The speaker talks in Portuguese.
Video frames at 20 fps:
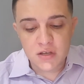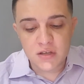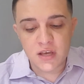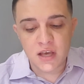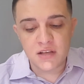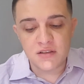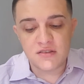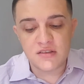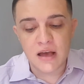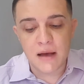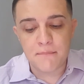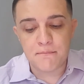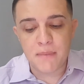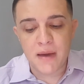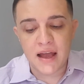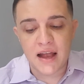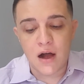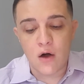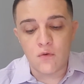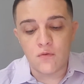Quem se
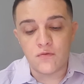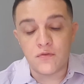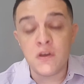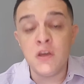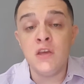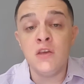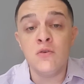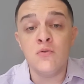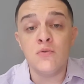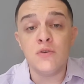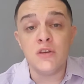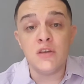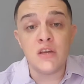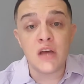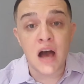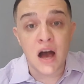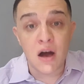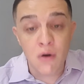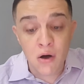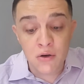apega ao vinho
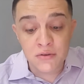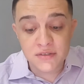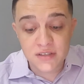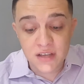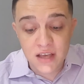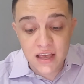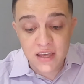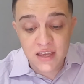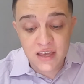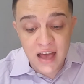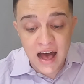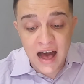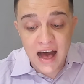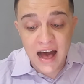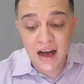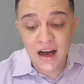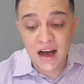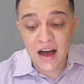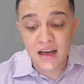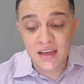e ao, e,
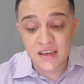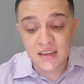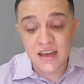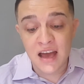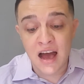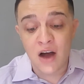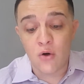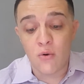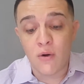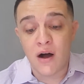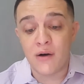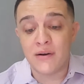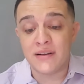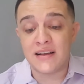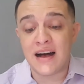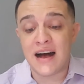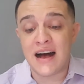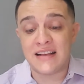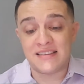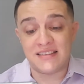a, e ao
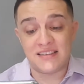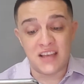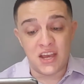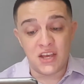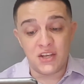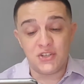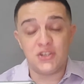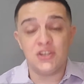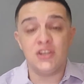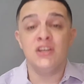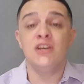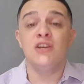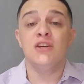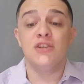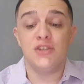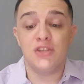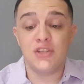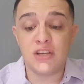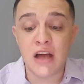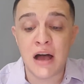azeite
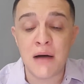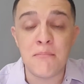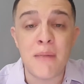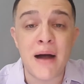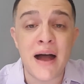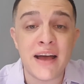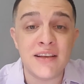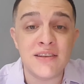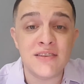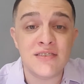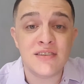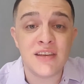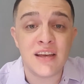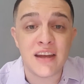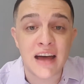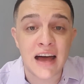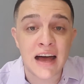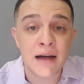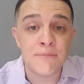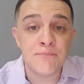jamais
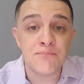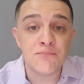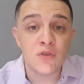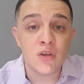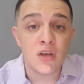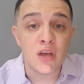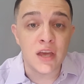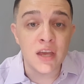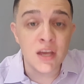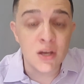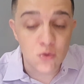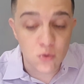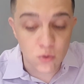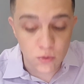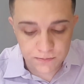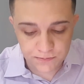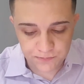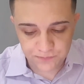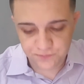será rico.